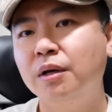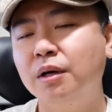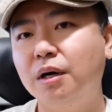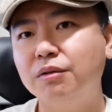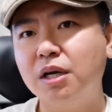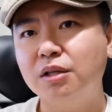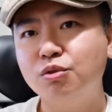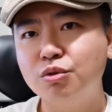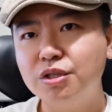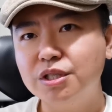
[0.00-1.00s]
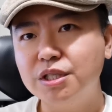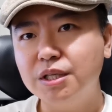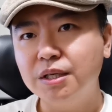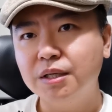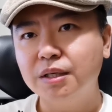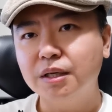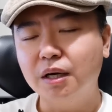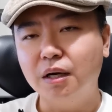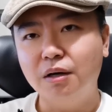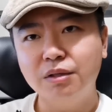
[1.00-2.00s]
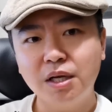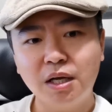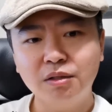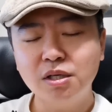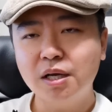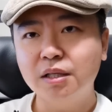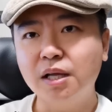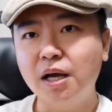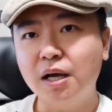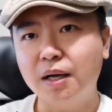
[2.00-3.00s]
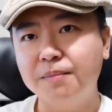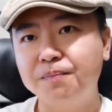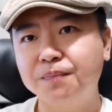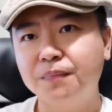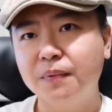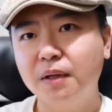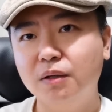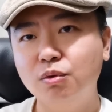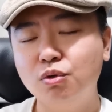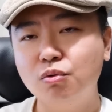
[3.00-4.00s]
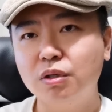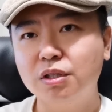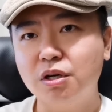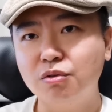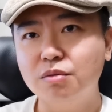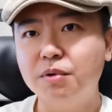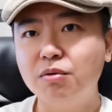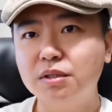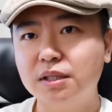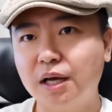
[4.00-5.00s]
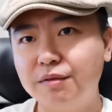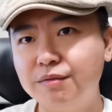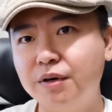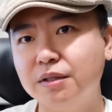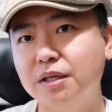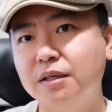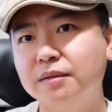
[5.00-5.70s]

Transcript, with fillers: 澳大利亚的军事基地啊，澳大利亚在南海啊对中国的挑衅，包括在台湾方向。